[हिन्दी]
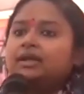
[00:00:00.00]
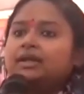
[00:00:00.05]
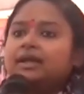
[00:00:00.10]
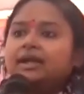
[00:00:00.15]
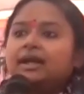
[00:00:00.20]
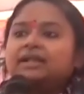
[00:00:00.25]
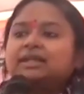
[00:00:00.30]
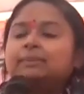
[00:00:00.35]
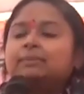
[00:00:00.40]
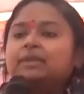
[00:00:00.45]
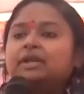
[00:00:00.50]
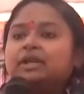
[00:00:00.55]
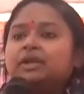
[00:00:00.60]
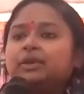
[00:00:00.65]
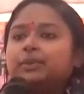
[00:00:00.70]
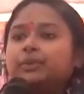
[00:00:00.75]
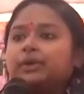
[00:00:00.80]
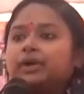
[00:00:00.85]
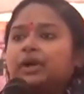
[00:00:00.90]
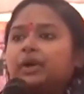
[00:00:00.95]
ये खत्म नहीं
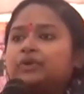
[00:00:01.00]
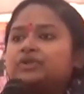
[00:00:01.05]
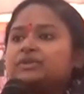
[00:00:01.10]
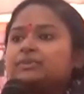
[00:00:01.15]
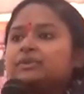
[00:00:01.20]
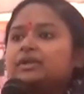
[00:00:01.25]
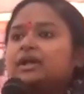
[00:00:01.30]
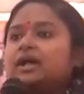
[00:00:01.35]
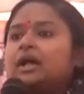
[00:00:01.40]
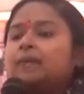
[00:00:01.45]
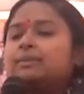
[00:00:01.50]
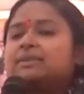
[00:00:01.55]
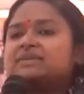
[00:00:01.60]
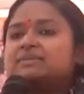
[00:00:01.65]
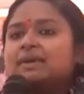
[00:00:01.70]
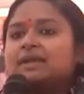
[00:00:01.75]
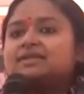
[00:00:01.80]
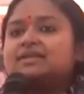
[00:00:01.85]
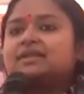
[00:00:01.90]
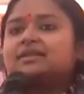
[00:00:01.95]
होंगे और जब तक हम इस
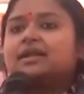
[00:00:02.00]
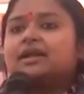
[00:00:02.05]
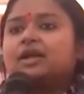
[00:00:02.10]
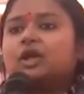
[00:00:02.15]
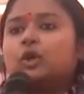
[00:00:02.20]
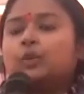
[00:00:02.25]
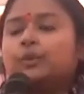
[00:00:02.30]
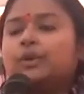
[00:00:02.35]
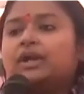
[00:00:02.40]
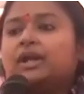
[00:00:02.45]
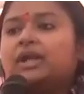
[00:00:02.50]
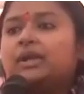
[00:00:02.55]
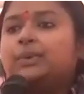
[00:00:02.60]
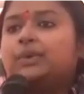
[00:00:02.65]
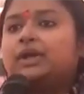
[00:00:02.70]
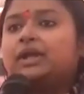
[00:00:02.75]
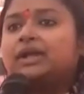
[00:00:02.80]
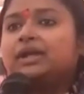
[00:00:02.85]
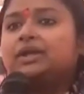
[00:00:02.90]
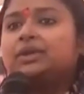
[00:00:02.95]
मानसिकता के ऊपर नहीं
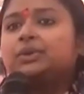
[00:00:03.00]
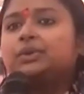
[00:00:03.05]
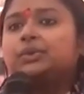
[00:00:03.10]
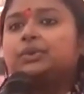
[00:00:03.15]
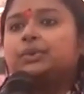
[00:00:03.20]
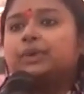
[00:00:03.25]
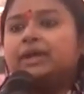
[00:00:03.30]
उठेंगे तो